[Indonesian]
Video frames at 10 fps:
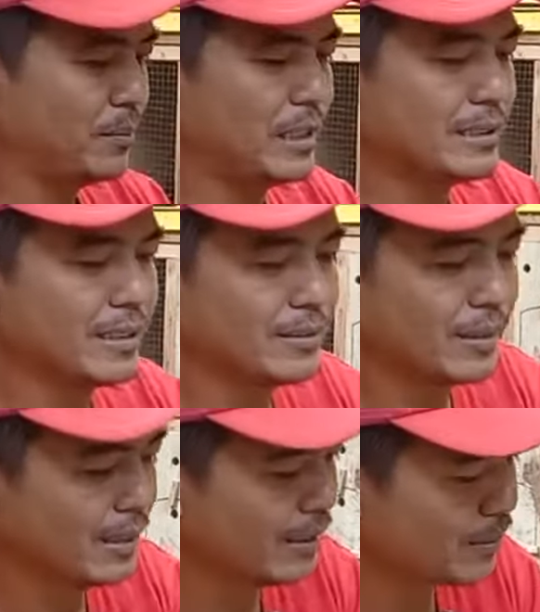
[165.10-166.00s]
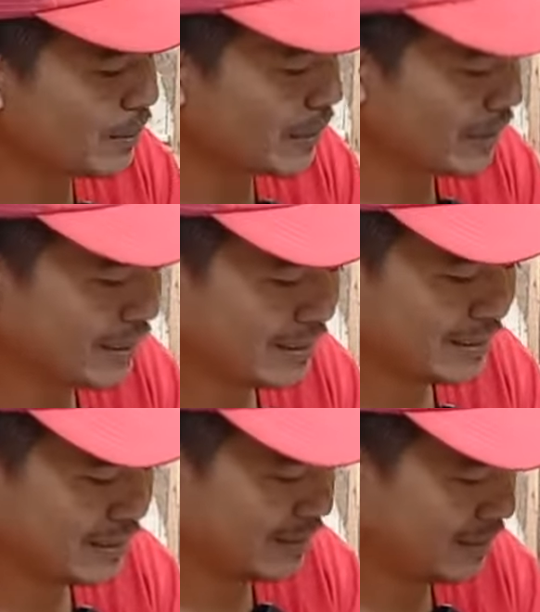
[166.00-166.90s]
Peaknya itu ada dua.
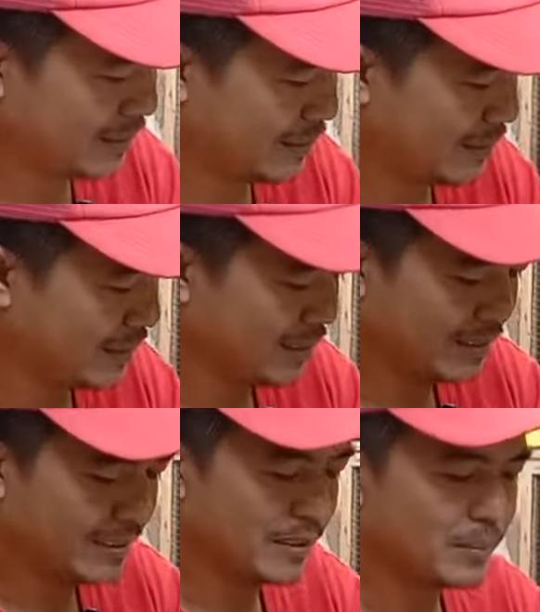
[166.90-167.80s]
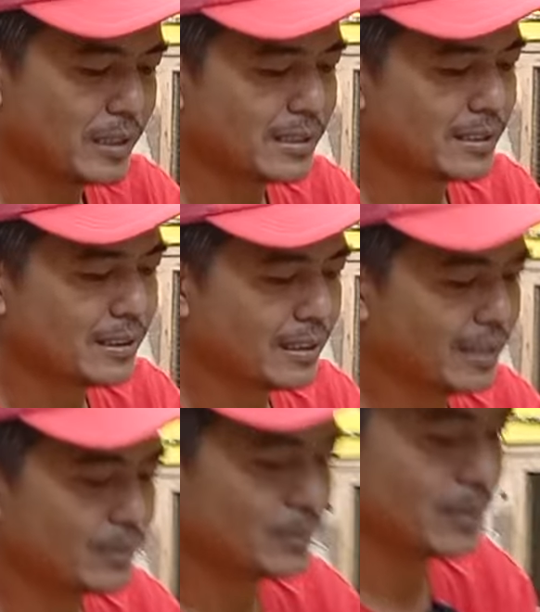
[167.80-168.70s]
Nih biasanya kalau